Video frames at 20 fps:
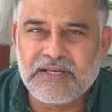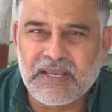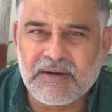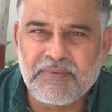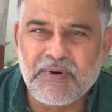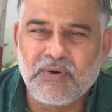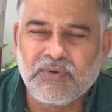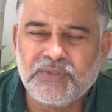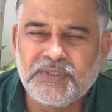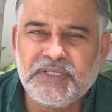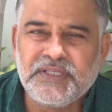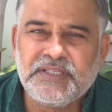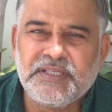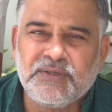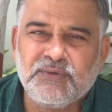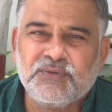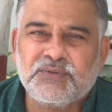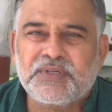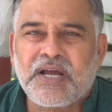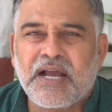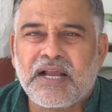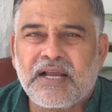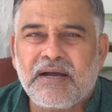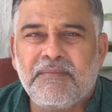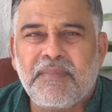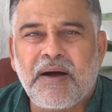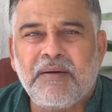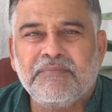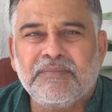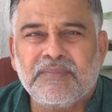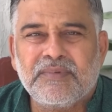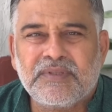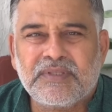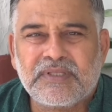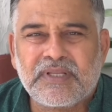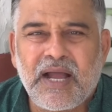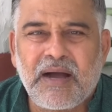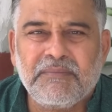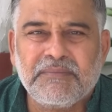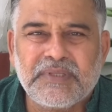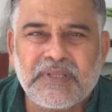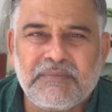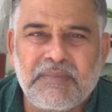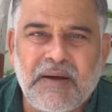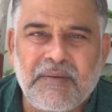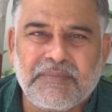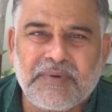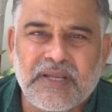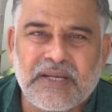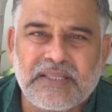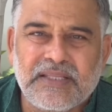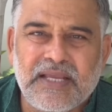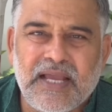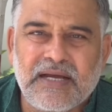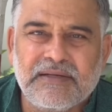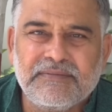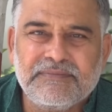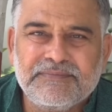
गर्भवती थी उसका कमाम काम तमाम कर दिया